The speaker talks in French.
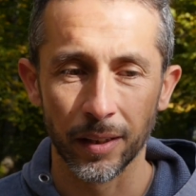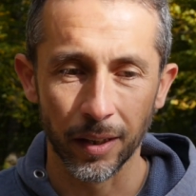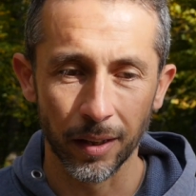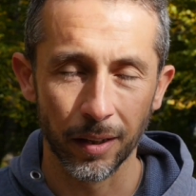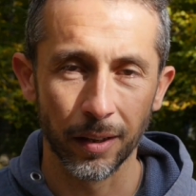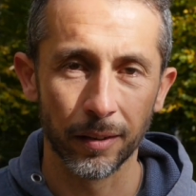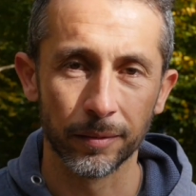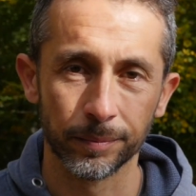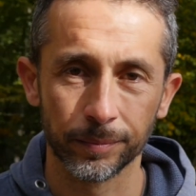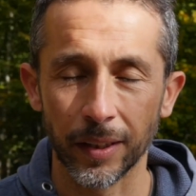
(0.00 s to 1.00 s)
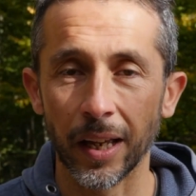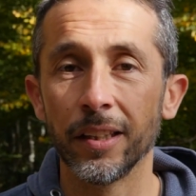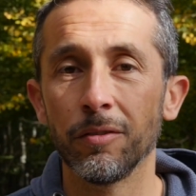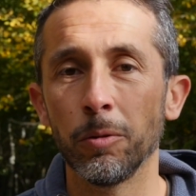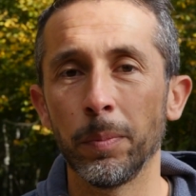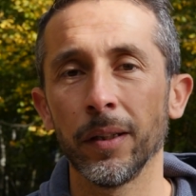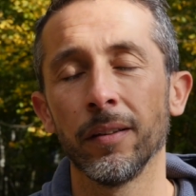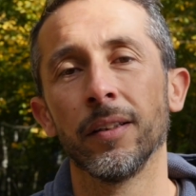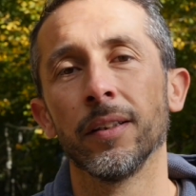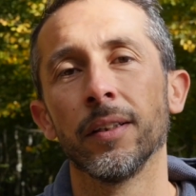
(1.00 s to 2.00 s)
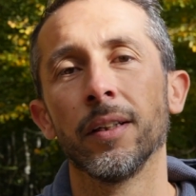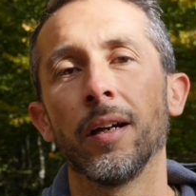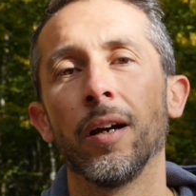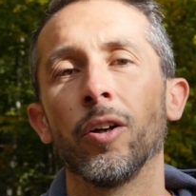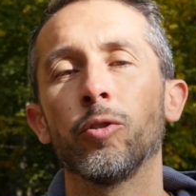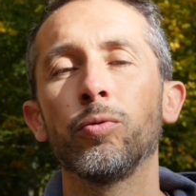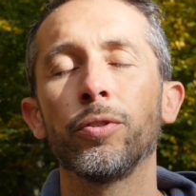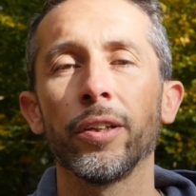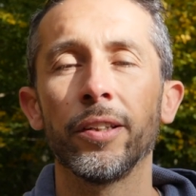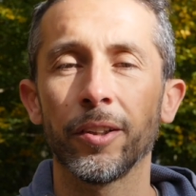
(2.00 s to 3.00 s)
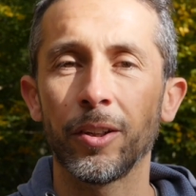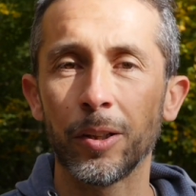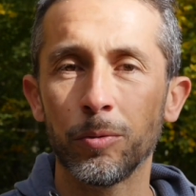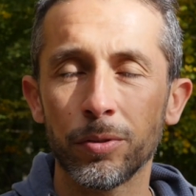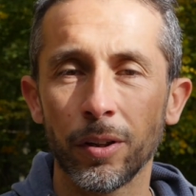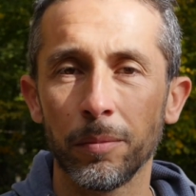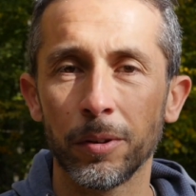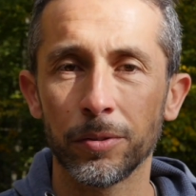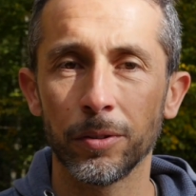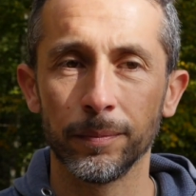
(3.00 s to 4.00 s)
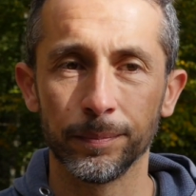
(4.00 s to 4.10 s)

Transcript: euh, à développer, euh, tout en étant dans la douceur, bien sûr.